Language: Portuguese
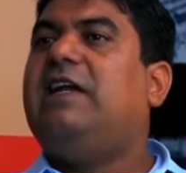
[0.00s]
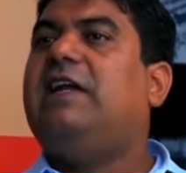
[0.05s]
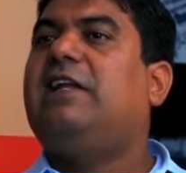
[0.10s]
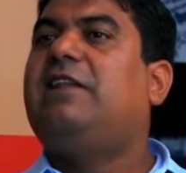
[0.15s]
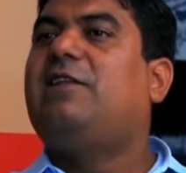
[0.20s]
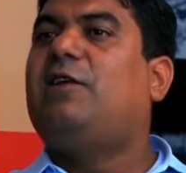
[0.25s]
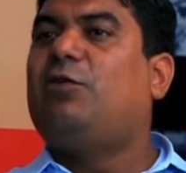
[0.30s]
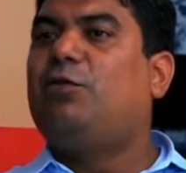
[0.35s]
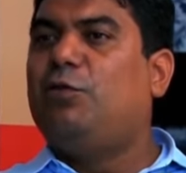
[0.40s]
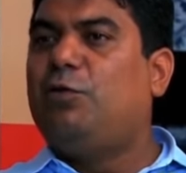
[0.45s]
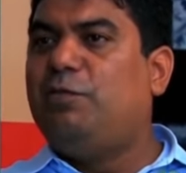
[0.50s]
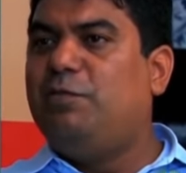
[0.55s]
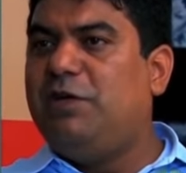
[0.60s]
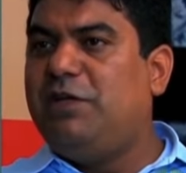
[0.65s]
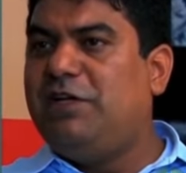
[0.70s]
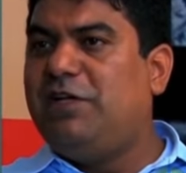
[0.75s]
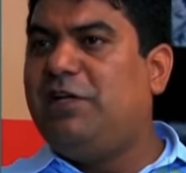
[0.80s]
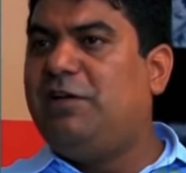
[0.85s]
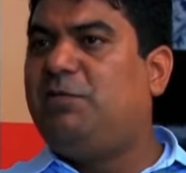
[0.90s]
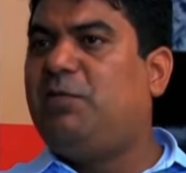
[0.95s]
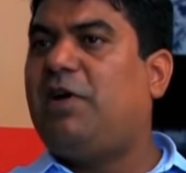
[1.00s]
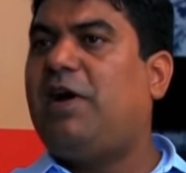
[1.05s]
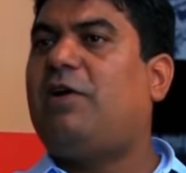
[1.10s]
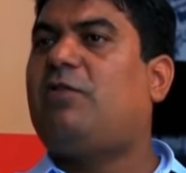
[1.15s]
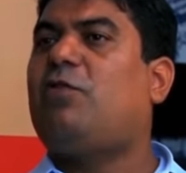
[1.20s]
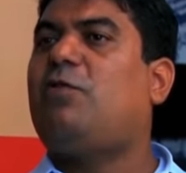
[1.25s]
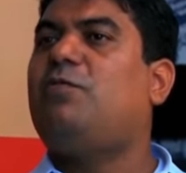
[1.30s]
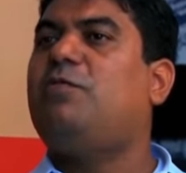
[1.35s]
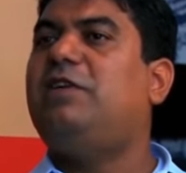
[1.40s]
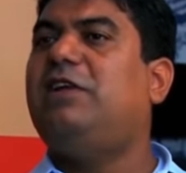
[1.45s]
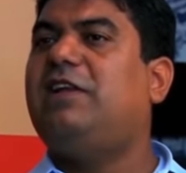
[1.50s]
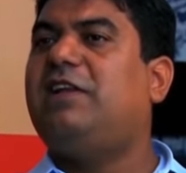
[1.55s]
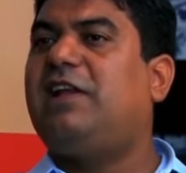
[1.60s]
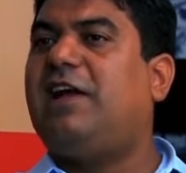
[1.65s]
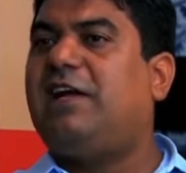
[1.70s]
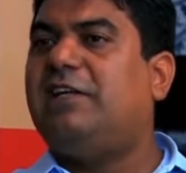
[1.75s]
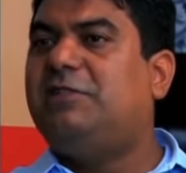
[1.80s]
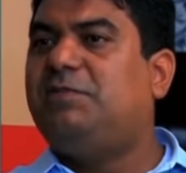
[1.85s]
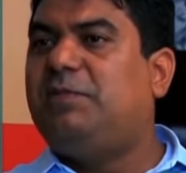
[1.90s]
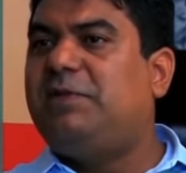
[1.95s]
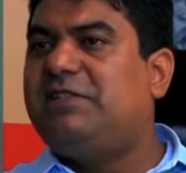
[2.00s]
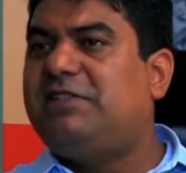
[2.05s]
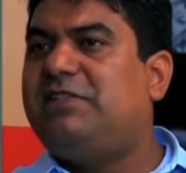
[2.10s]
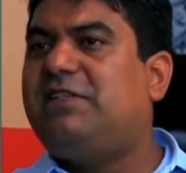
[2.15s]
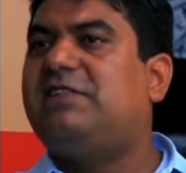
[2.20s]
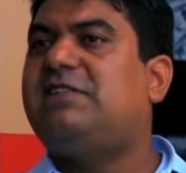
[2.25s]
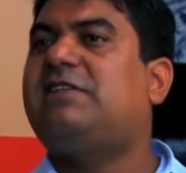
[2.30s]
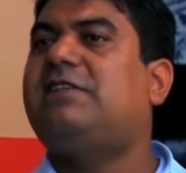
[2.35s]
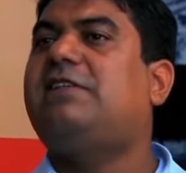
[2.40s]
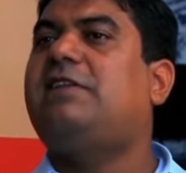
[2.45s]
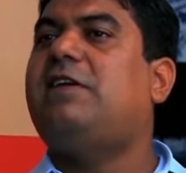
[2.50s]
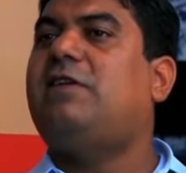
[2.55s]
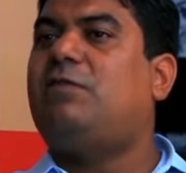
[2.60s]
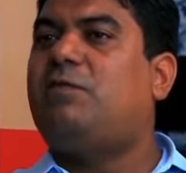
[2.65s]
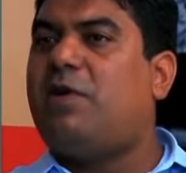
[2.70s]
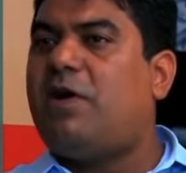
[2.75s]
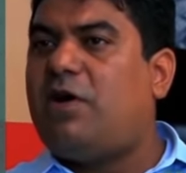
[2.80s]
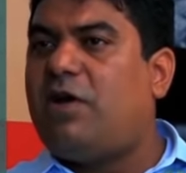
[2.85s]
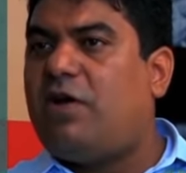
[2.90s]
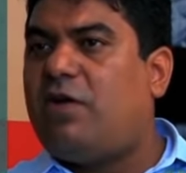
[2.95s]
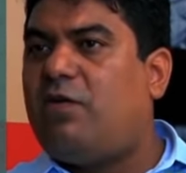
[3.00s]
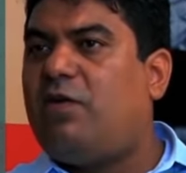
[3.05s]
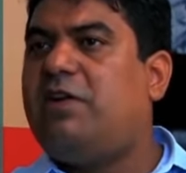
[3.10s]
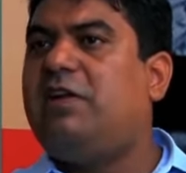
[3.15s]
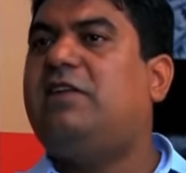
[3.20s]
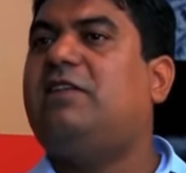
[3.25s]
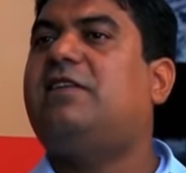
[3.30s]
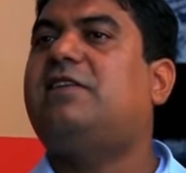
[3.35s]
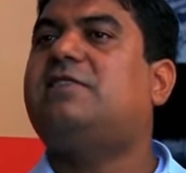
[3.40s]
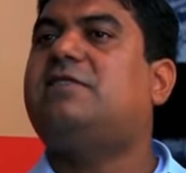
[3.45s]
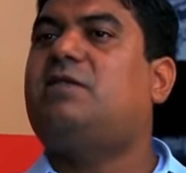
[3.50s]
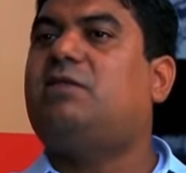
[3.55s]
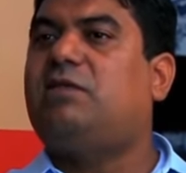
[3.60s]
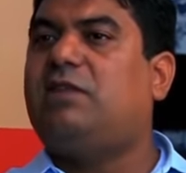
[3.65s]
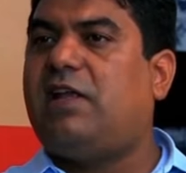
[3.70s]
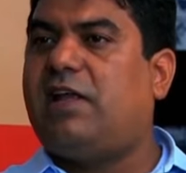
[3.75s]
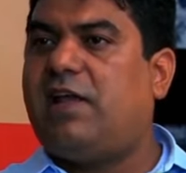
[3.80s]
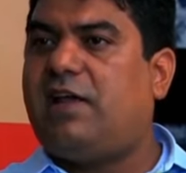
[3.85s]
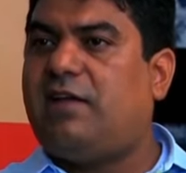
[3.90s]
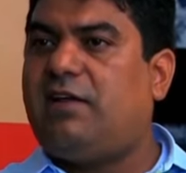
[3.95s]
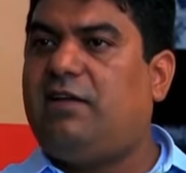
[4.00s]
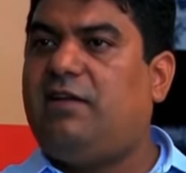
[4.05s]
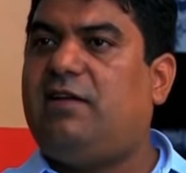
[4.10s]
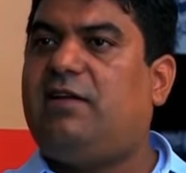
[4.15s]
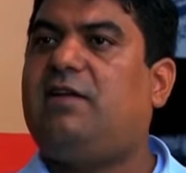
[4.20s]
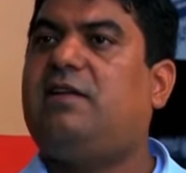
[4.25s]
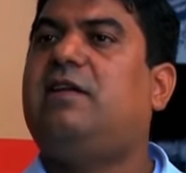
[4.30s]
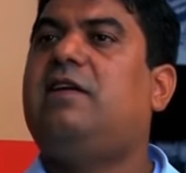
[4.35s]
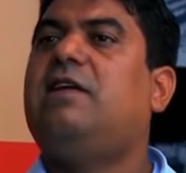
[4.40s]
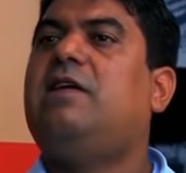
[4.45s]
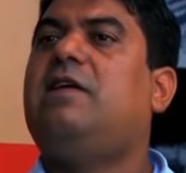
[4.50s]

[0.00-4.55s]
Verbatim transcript: Então, no mínimo, a comunidade precisa ter uma orientação técnica,